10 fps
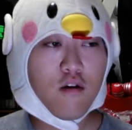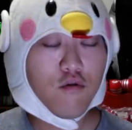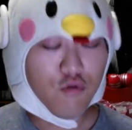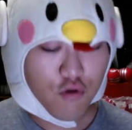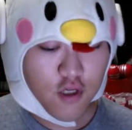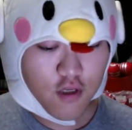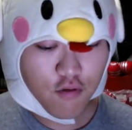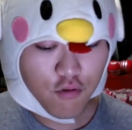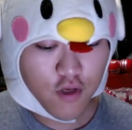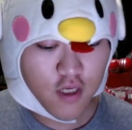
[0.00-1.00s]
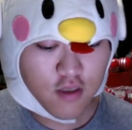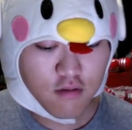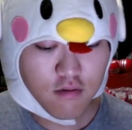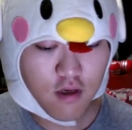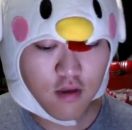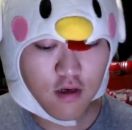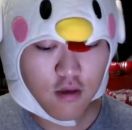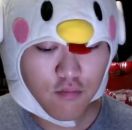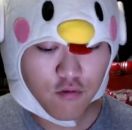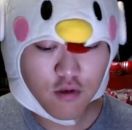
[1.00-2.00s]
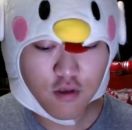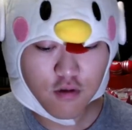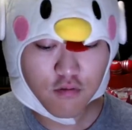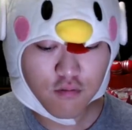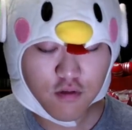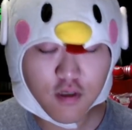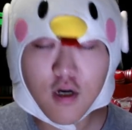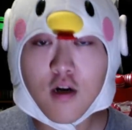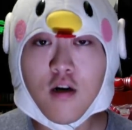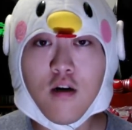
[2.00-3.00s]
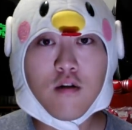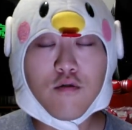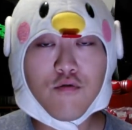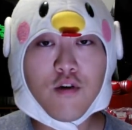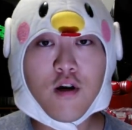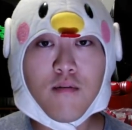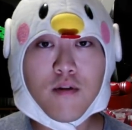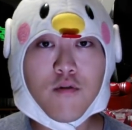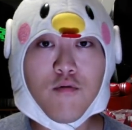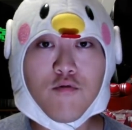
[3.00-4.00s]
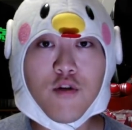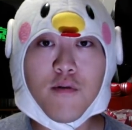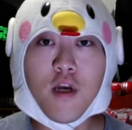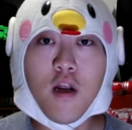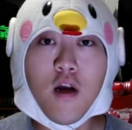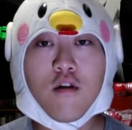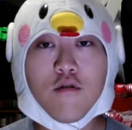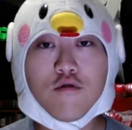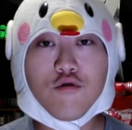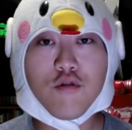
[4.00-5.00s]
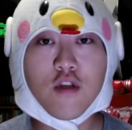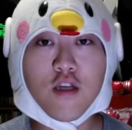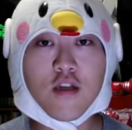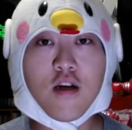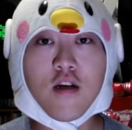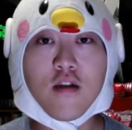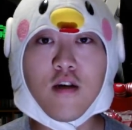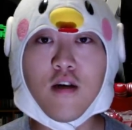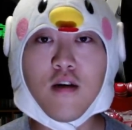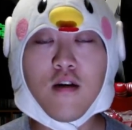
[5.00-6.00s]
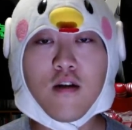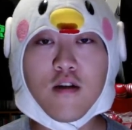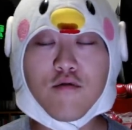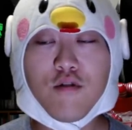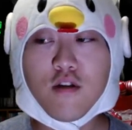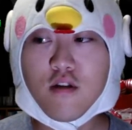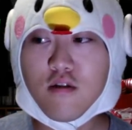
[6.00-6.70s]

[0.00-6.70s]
この日にこの件数やんないともう次の2日間、どんな頑張っても無理みたいな、いう状態にさせられて、で、それ、